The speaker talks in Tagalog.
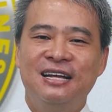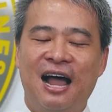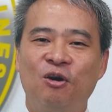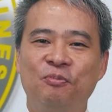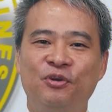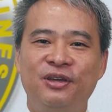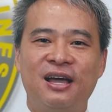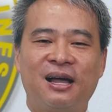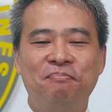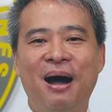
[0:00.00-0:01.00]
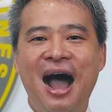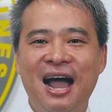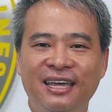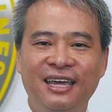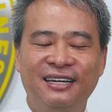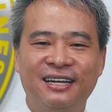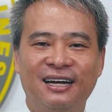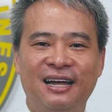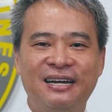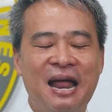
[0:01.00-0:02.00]
Ako po'y kabahagi
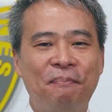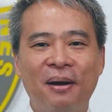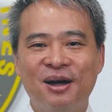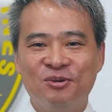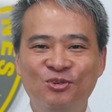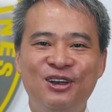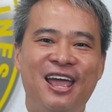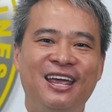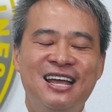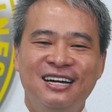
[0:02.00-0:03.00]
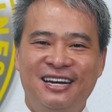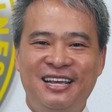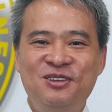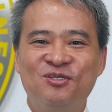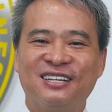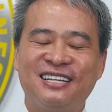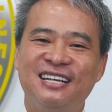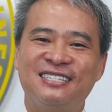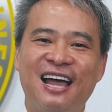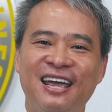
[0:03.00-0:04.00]
ng ah, napakakulay na inyong
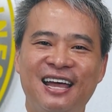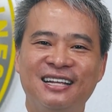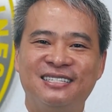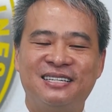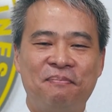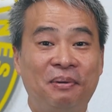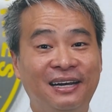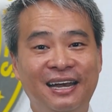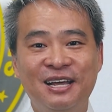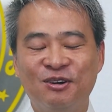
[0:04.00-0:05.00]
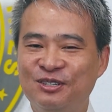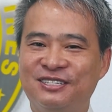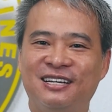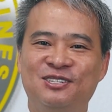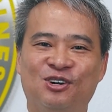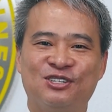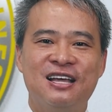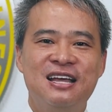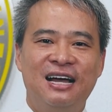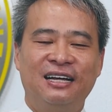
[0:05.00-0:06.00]
kasaysayan sa sa paglilingkod sa Diyos.
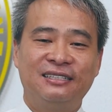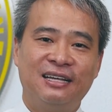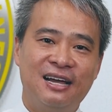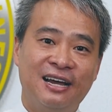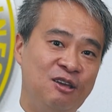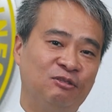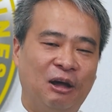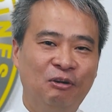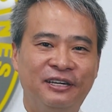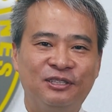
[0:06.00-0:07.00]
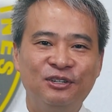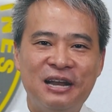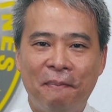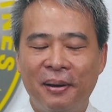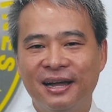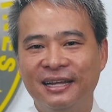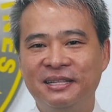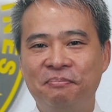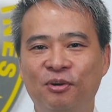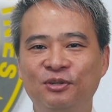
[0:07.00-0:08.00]
At uh, ngayong taong ito,
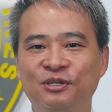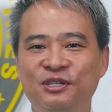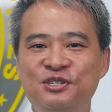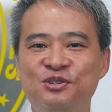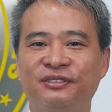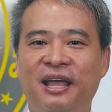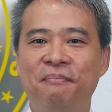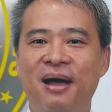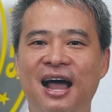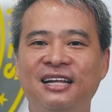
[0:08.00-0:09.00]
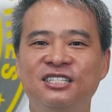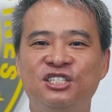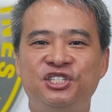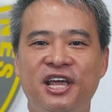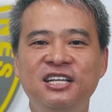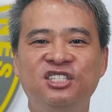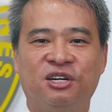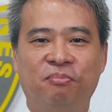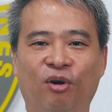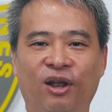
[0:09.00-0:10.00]
napakaganda po ng inyong tema,
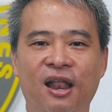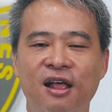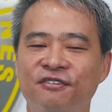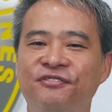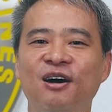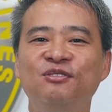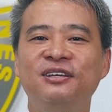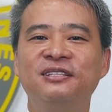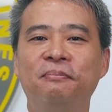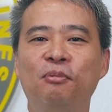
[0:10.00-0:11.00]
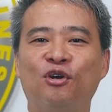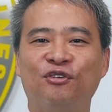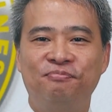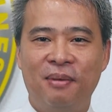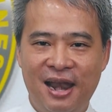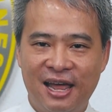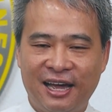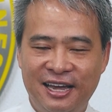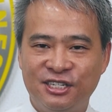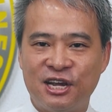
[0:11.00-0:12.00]
Unchangeable, found in the book of
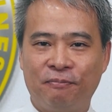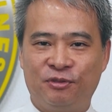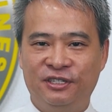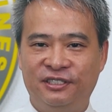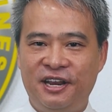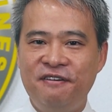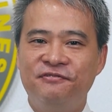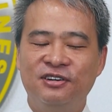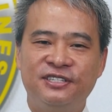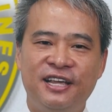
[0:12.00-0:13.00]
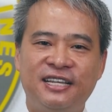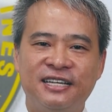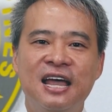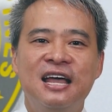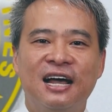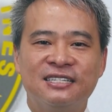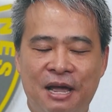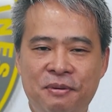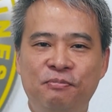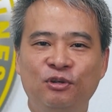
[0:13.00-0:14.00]
Malachi chapter 3 verse 6. Ang
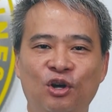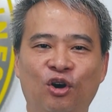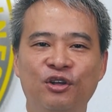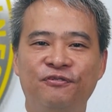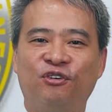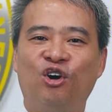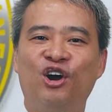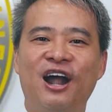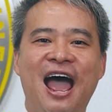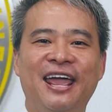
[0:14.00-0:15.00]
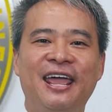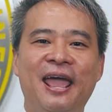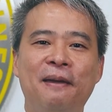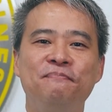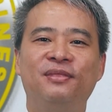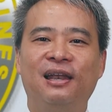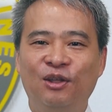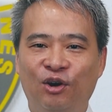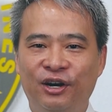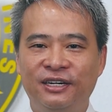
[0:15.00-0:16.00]
sabi po doon, For I am the
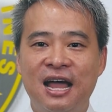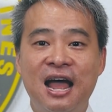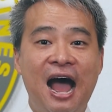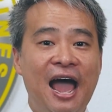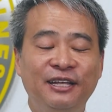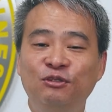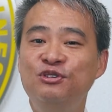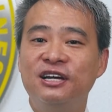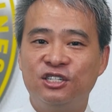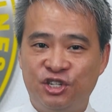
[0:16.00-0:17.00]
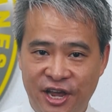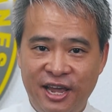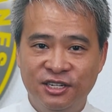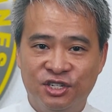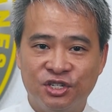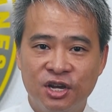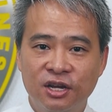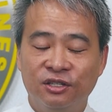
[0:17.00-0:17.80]
Lord, I do not change.